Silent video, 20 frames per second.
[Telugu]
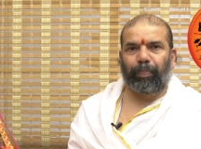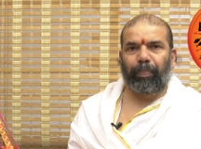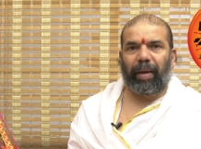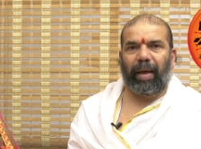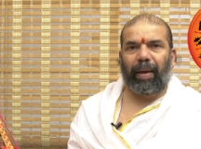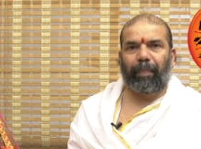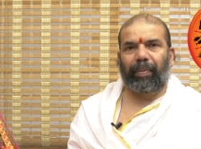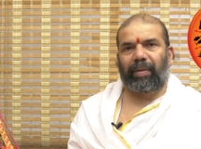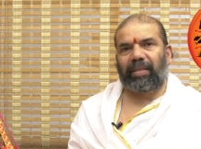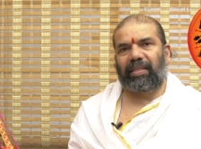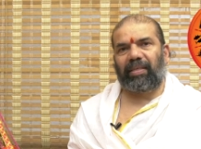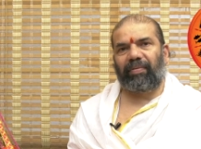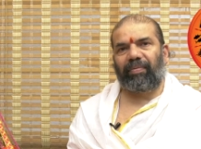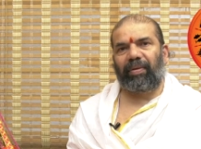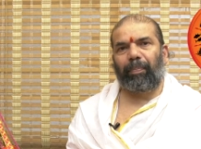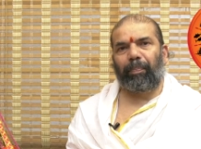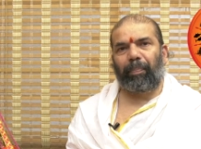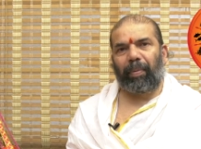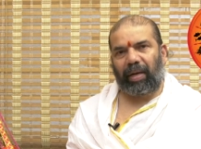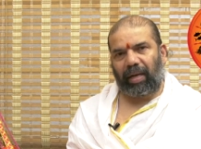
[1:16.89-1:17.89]
పేపర్స్
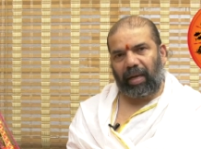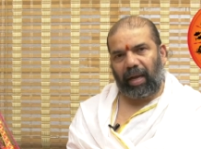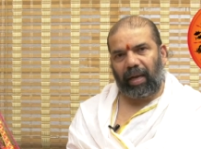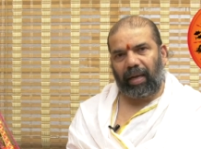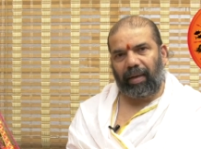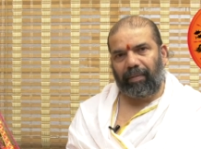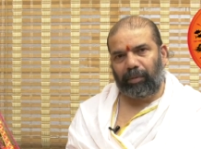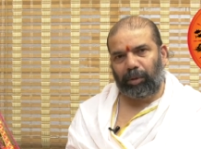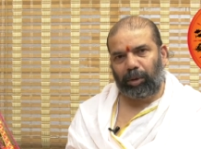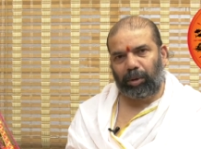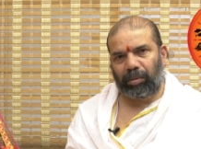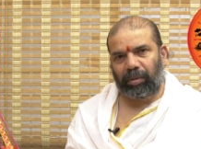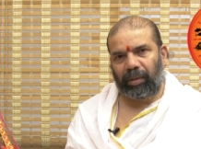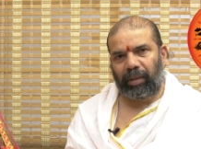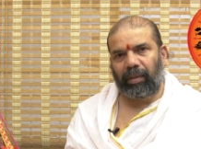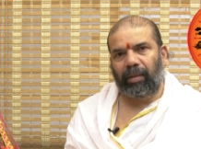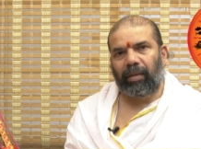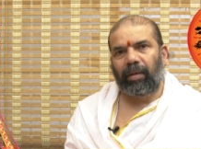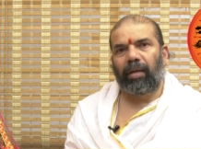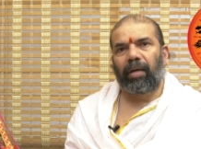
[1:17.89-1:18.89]
అవి పక్కాగా
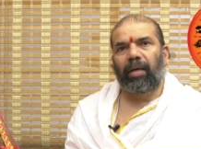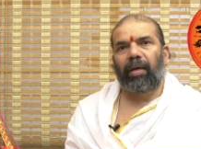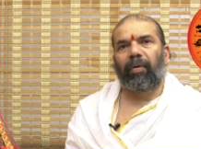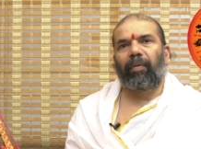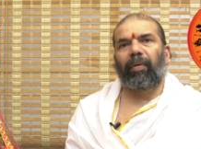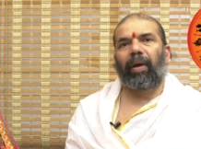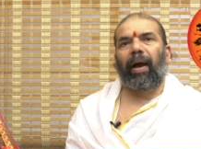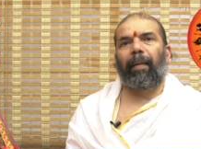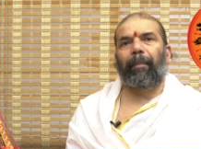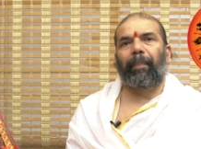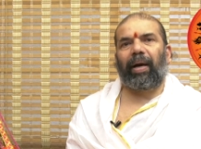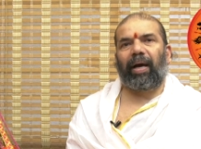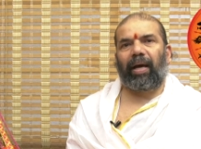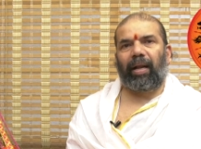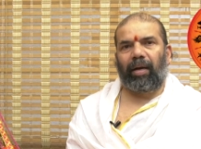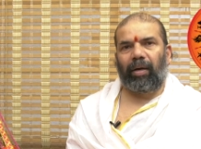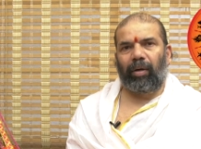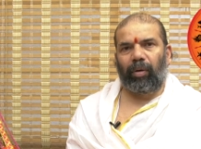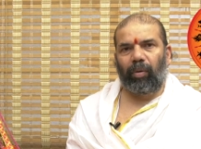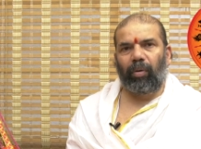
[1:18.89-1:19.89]
ఉంచుకుని
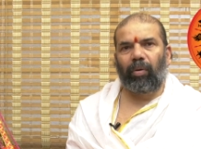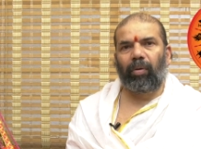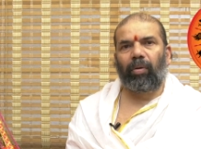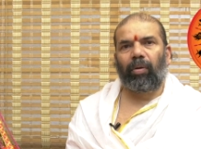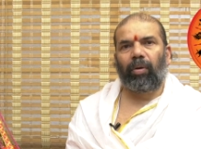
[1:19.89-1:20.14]
వ్యాపారంలో